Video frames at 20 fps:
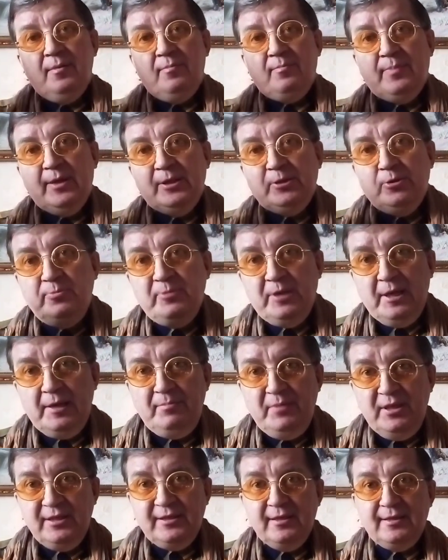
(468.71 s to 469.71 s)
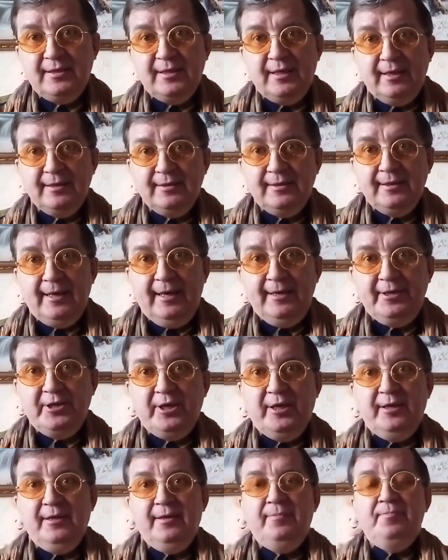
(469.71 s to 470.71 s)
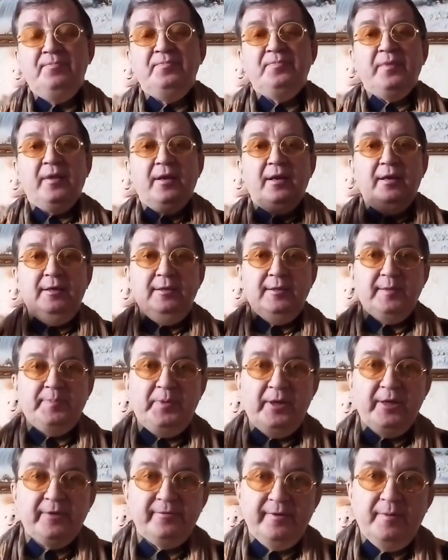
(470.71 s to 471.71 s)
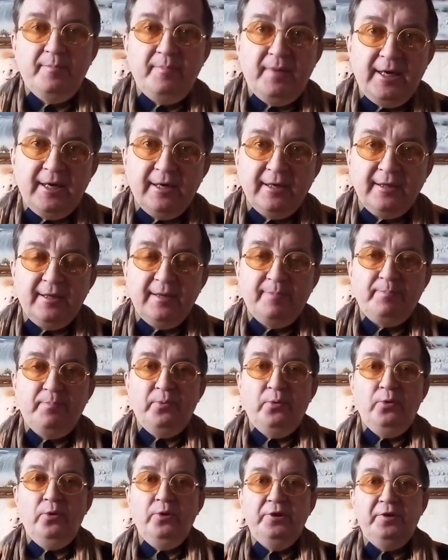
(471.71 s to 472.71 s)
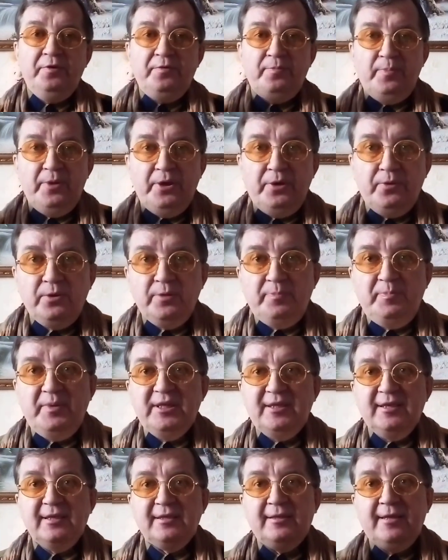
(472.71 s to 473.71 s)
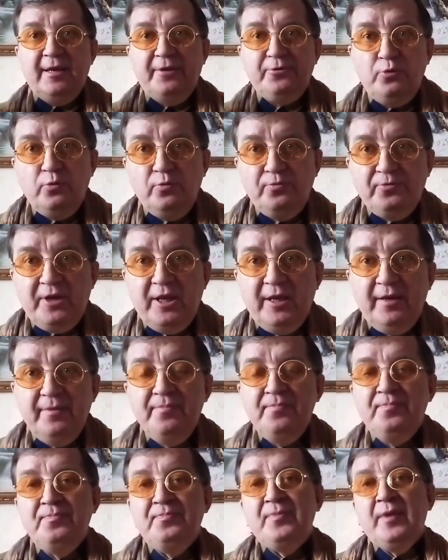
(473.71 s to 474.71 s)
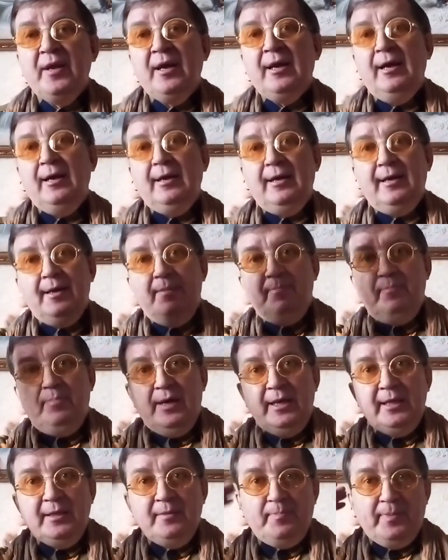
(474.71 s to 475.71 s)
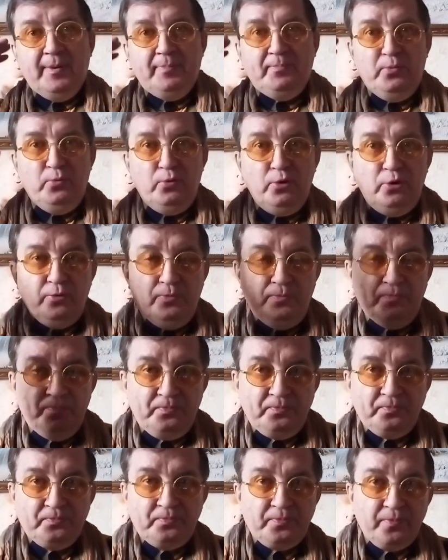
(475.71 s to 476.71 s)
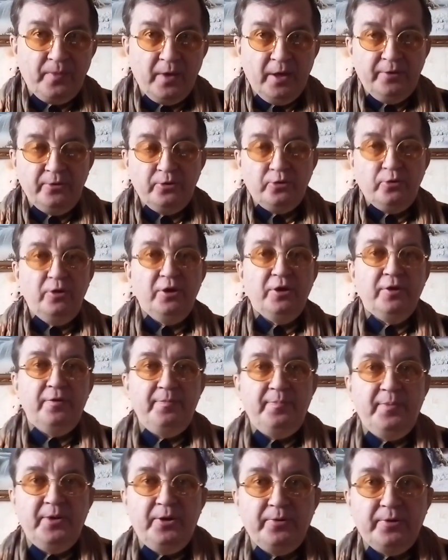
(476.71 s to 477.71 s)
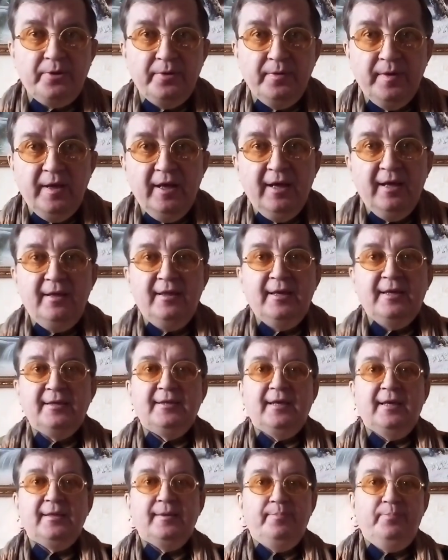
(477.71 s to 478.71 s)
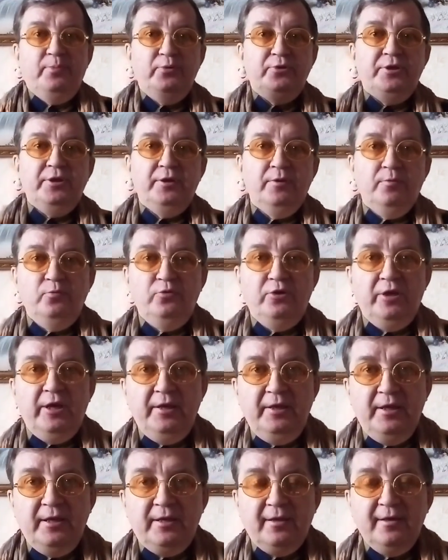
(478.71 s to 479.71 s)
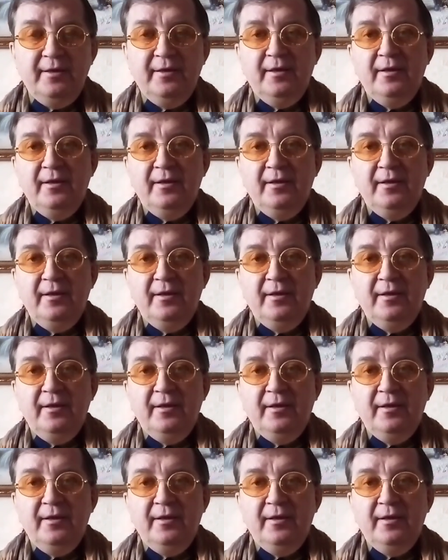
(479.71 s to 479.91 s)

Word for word: потом три месяца раскачка и с 1 марта полный вперед без остановки, как комбайн по полю, только вперед. Назад пути уже нет.